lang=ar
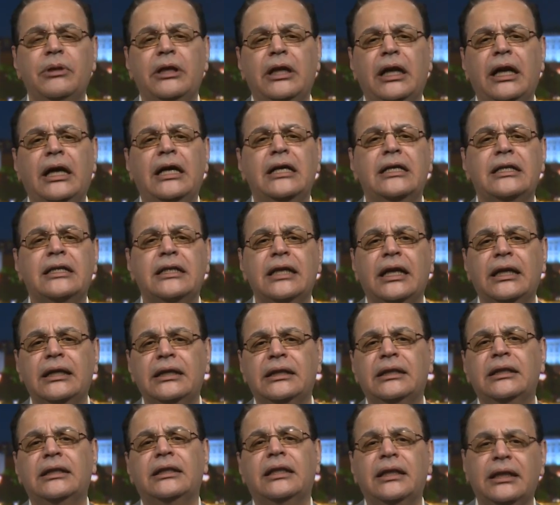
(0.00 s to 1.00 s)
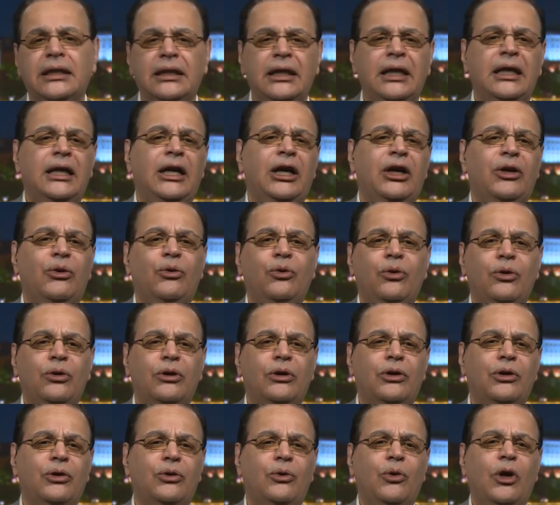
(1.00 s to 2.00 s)
الأسد
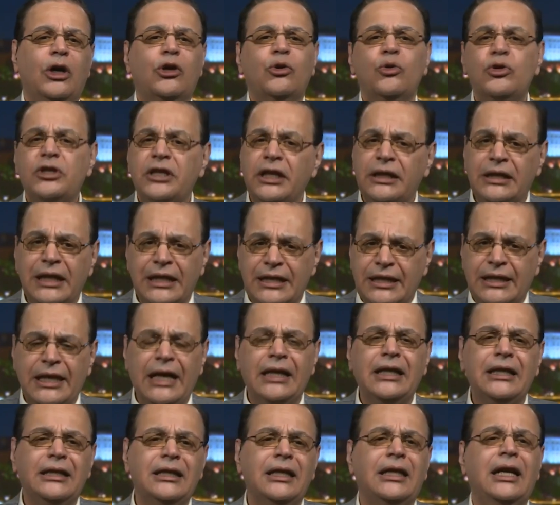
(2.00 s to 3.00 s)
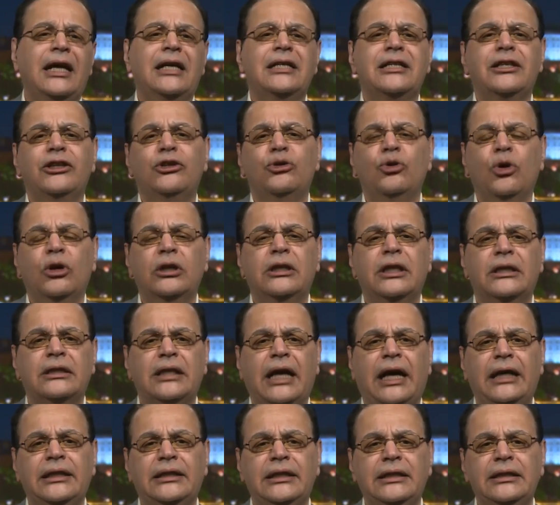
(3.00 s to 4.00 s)
وروسيا تستند إلى هذه النقطة
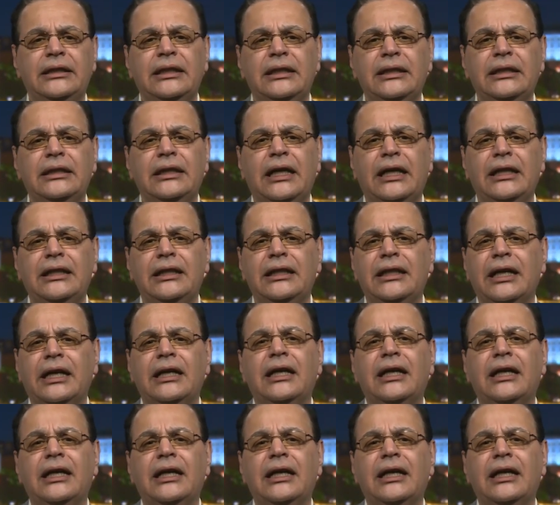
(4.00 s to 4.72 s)
تحديدا لان